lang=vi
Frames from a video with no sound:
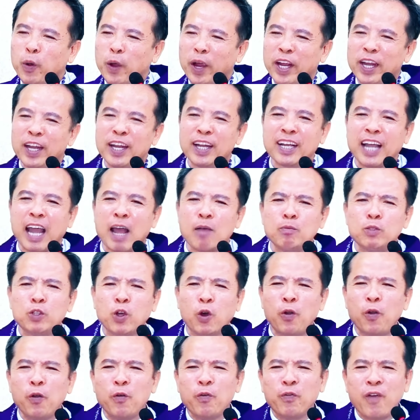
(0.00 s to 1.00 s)
quỷ nó cám
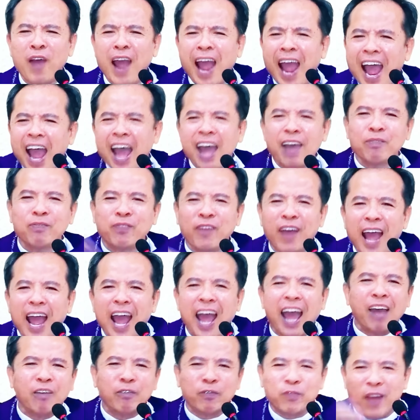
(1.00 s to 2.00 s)
dỗ nó phá phá